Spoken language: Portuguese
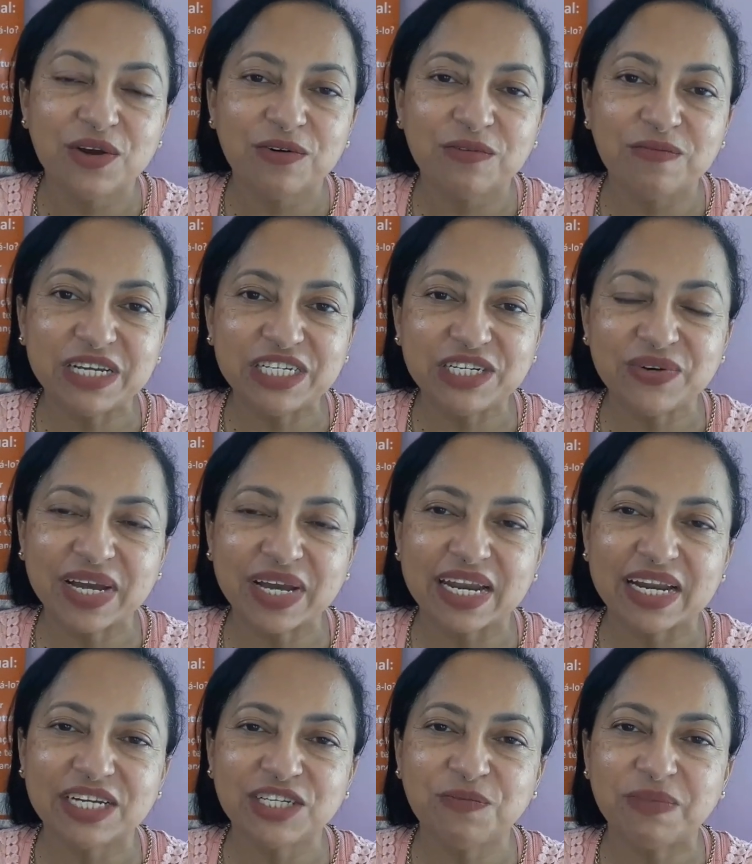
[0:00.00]
Um beijão
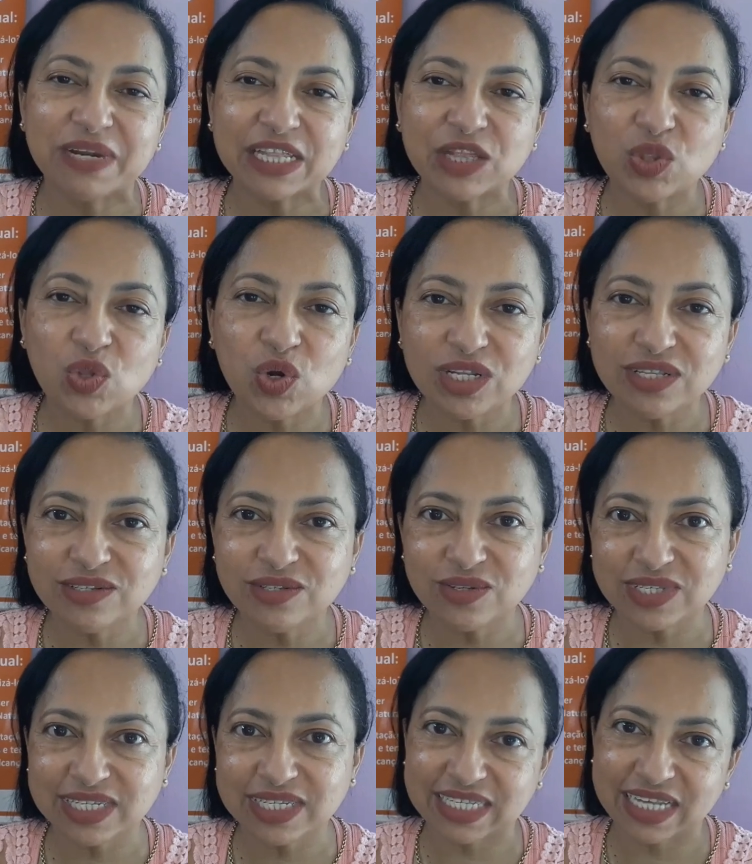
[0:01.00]
grande para todos
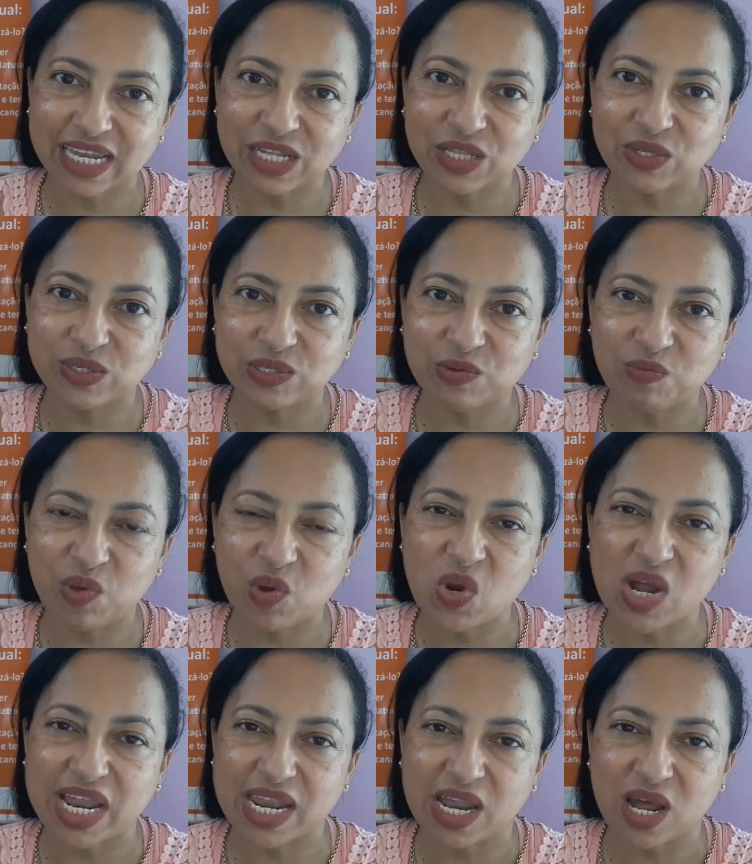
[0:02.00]
os inscritos do
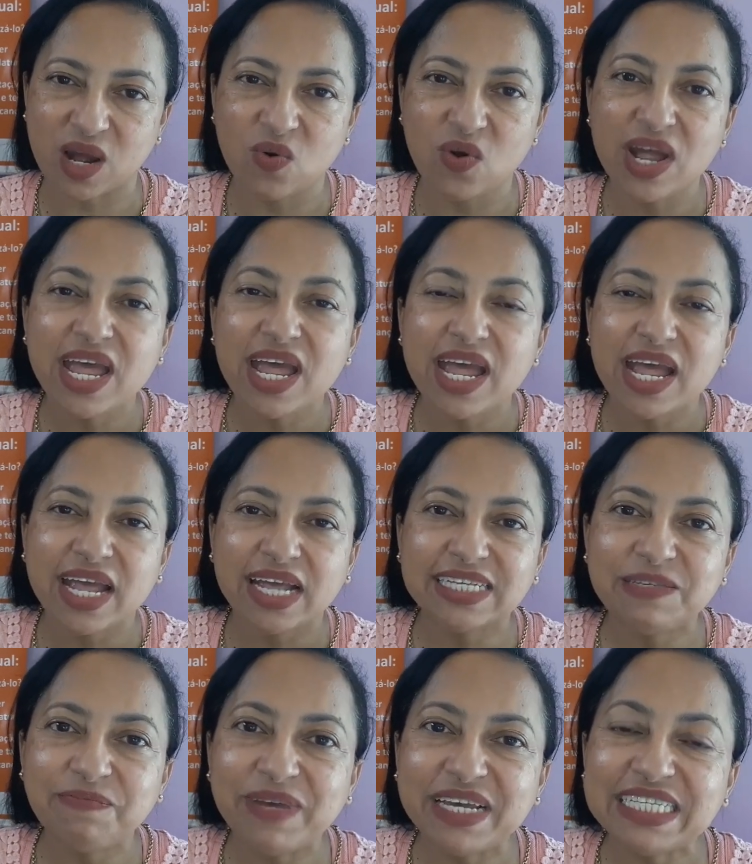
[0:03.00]
meu canal,
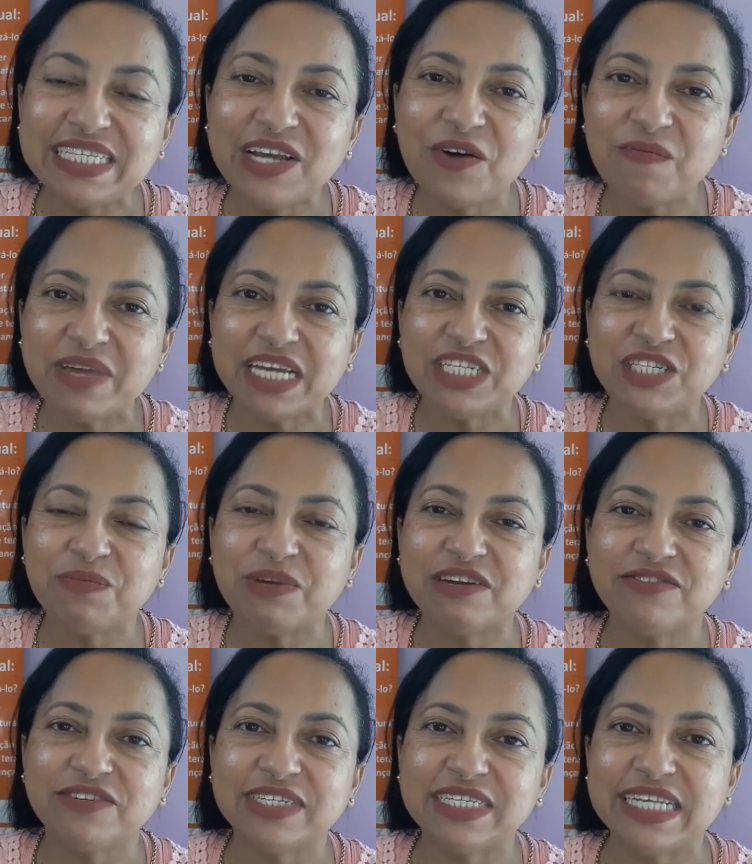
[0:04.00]
especialmente
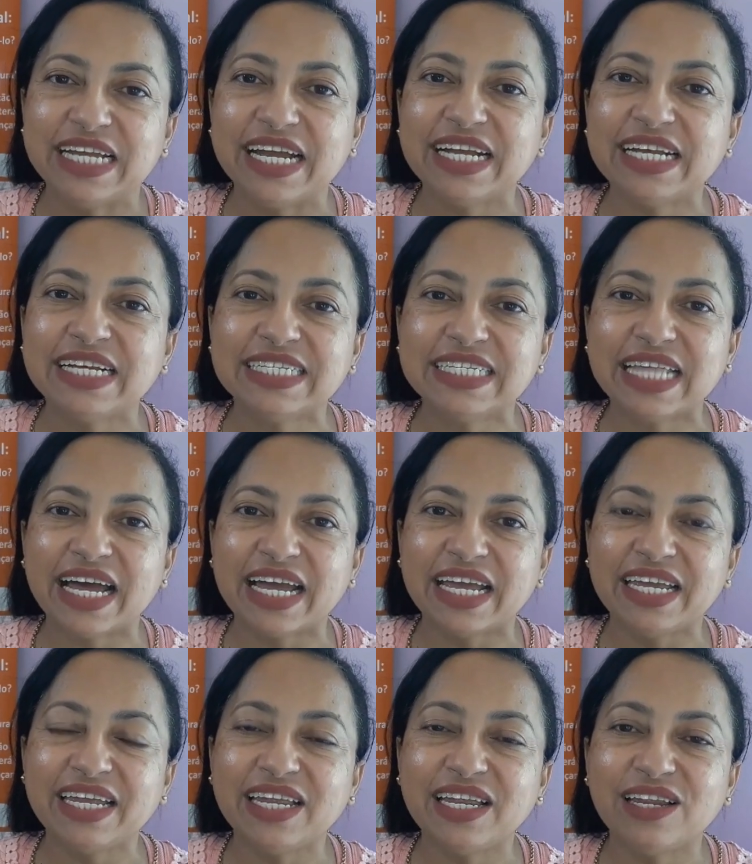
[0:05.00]
para você que está
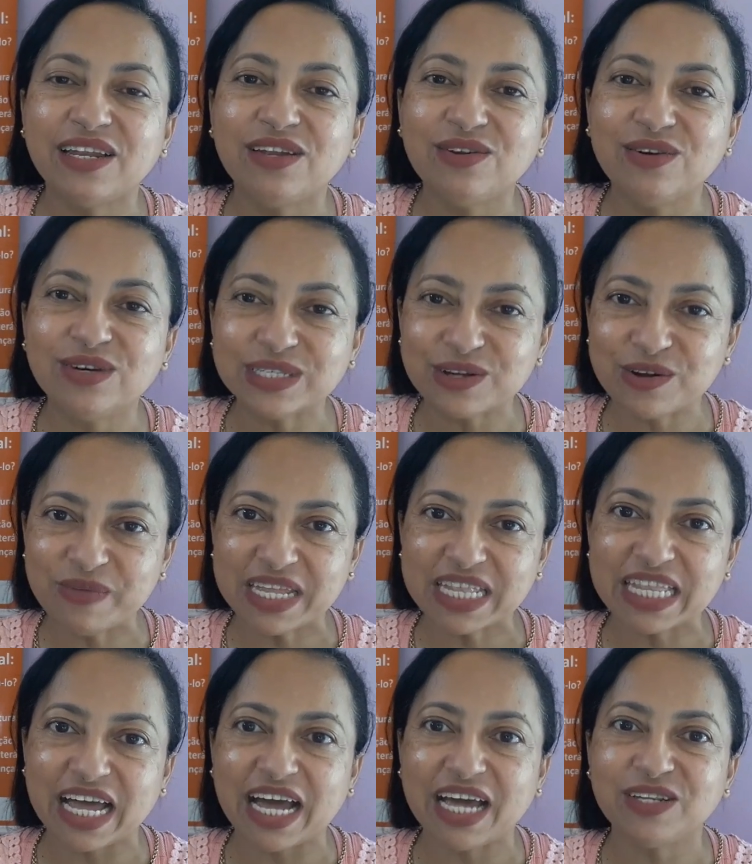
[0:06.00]
aí nos
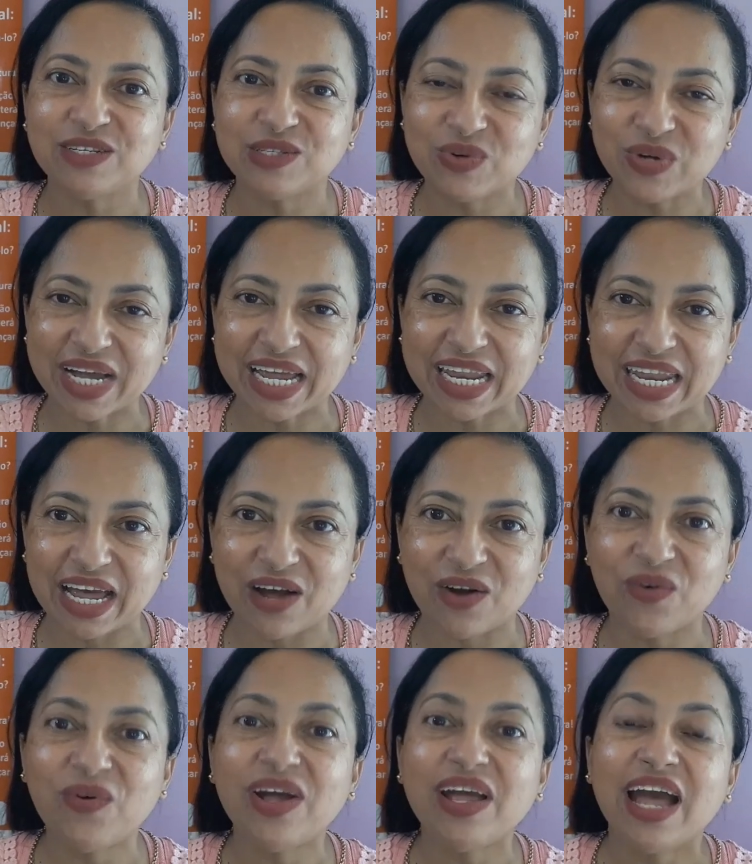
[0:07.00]
comentários do
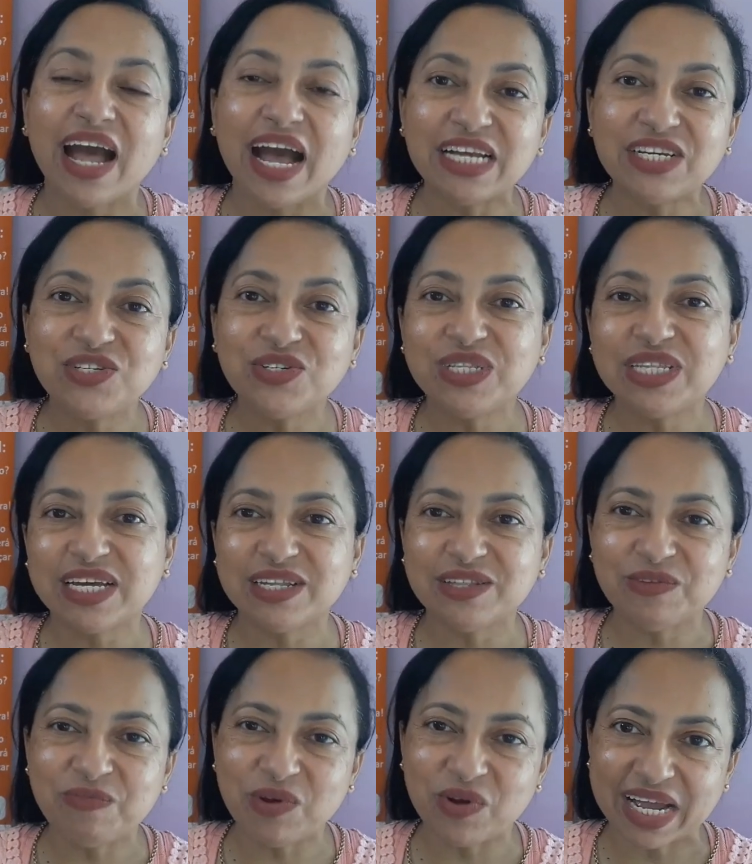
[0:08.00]
canal,
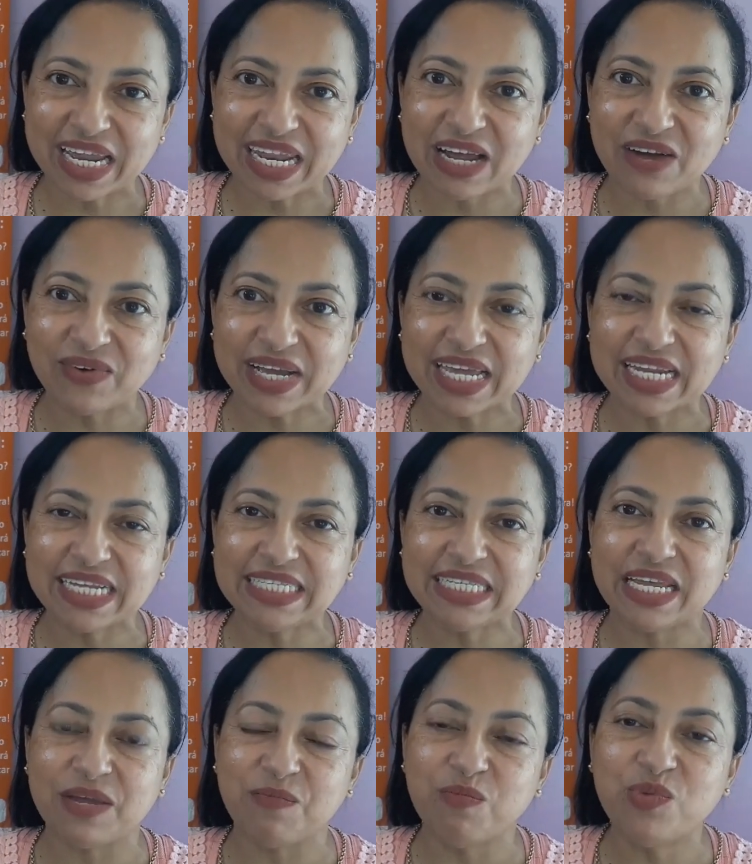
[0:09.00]
ajudando o meu canal a crescer.